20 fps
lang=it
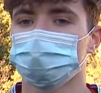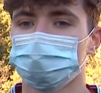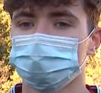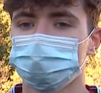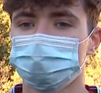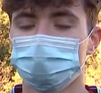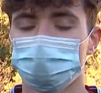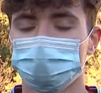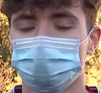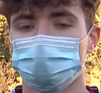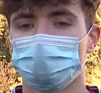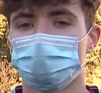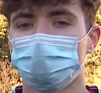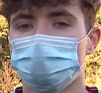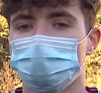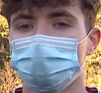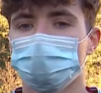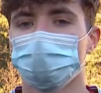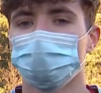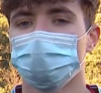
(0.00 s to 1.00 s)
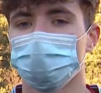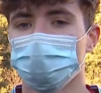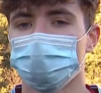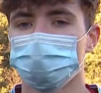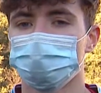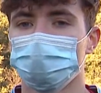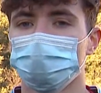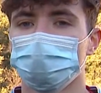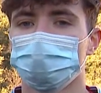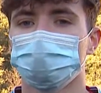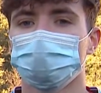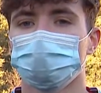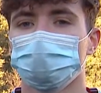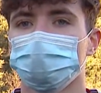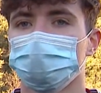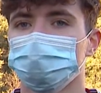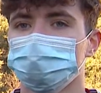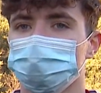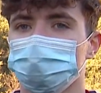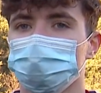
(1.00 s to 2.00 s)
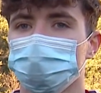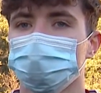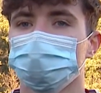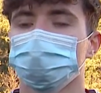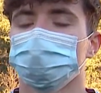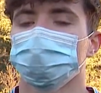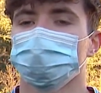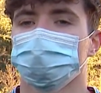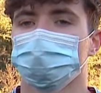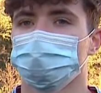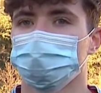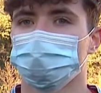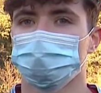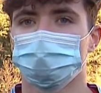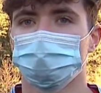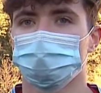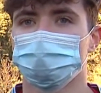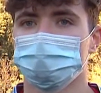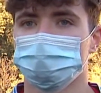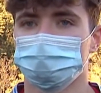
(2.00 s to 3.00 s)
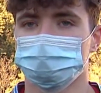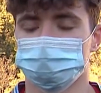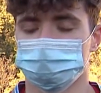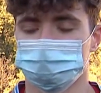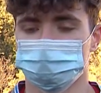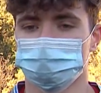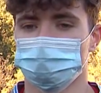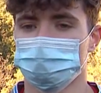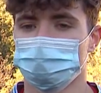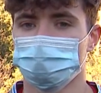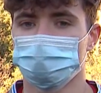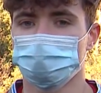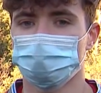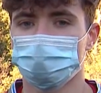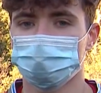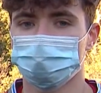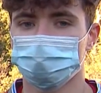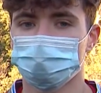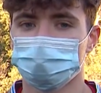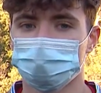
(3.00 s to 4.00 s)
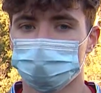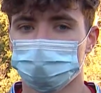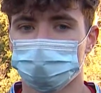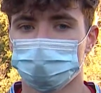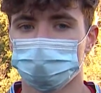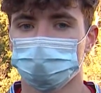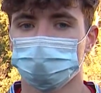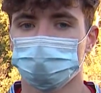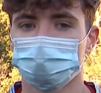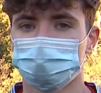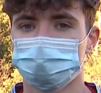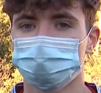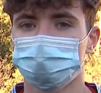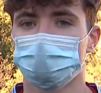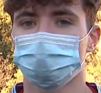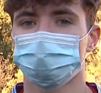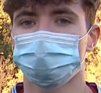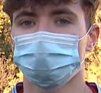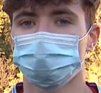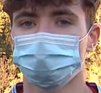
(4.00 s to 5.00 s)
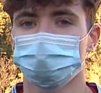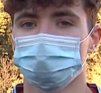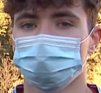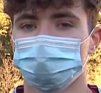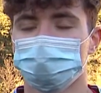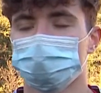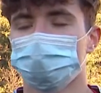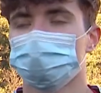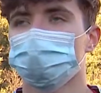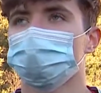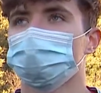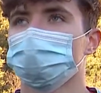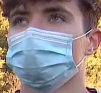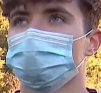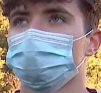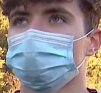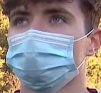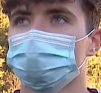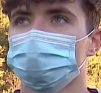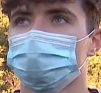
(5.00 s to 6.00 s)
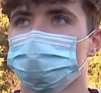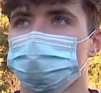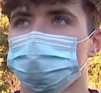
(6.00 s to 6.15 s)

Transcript: due errori e li abbiamo pagati e, eh, eh, e alla fine non, non ce l'abbiamo fatta recuperare.